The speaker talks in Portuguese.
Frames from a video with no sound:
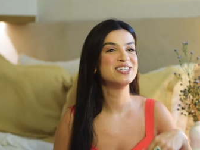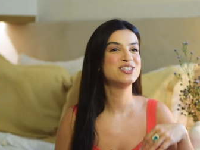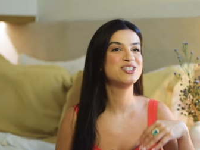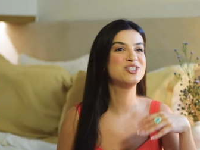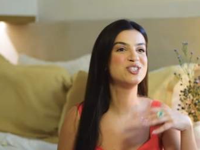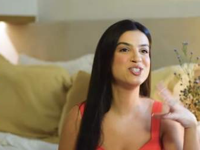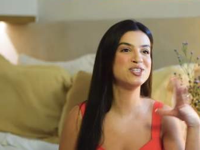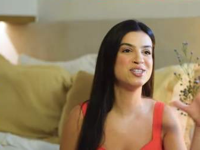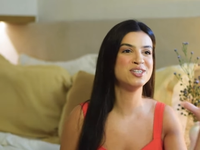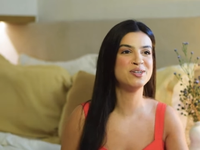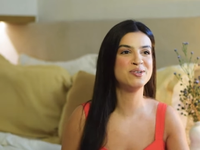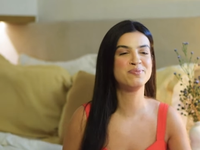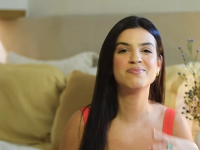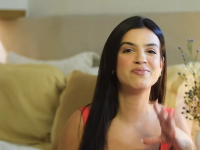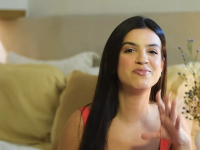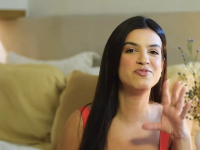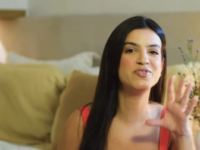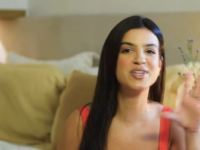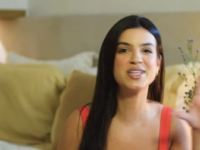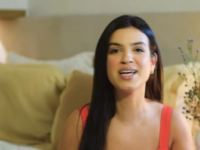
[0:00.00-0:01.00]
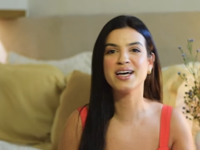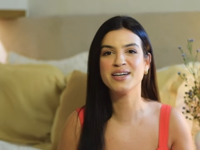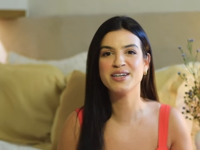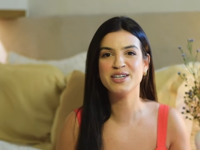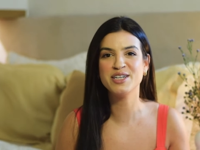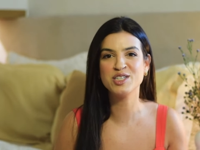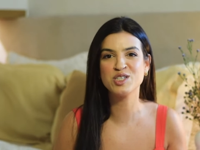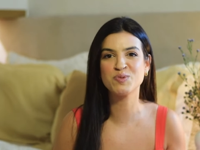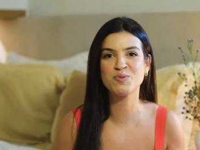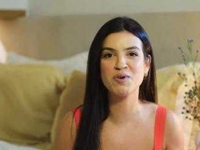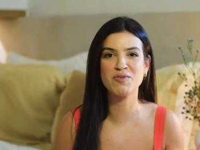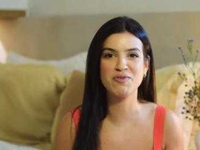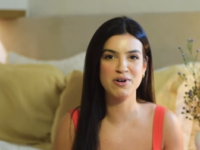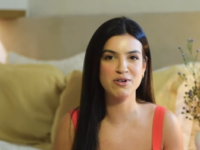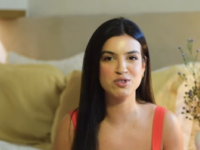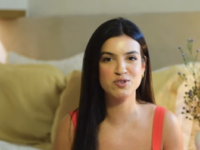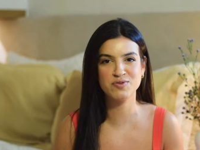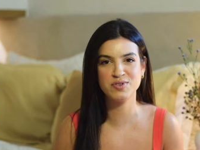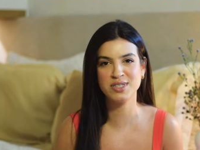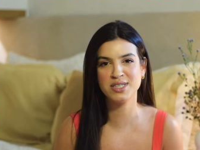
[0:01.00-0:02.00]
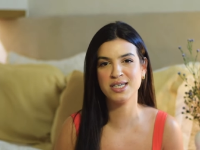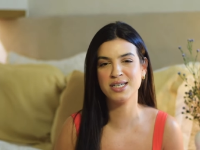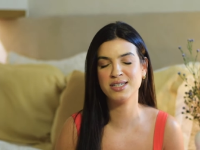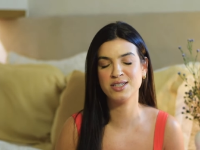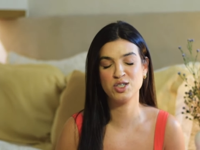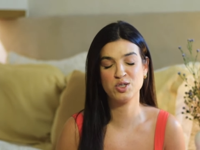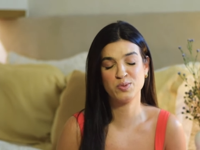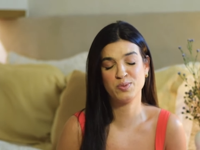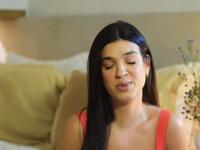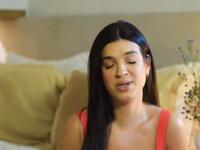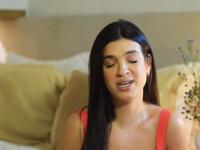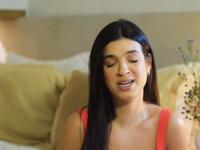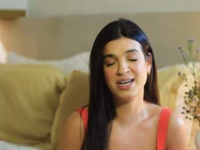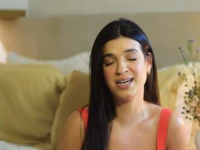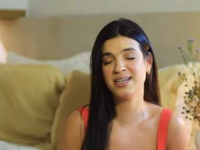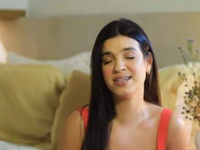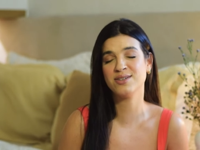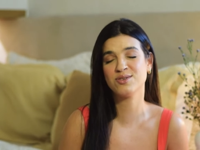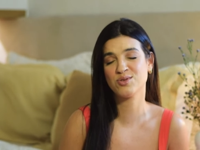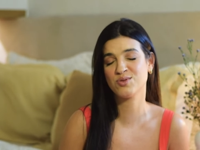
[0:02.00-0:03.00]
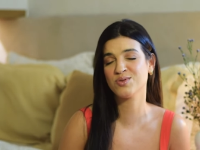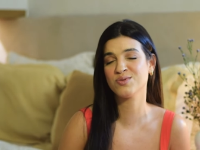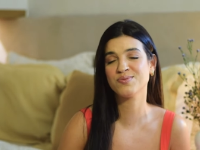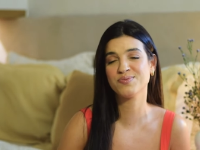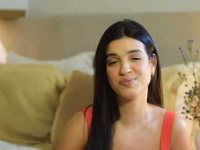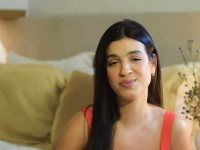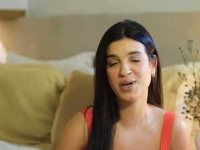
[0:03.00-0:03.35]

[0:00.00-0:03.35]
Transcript: de vida íntima, eu falo de vida íntima. É isso.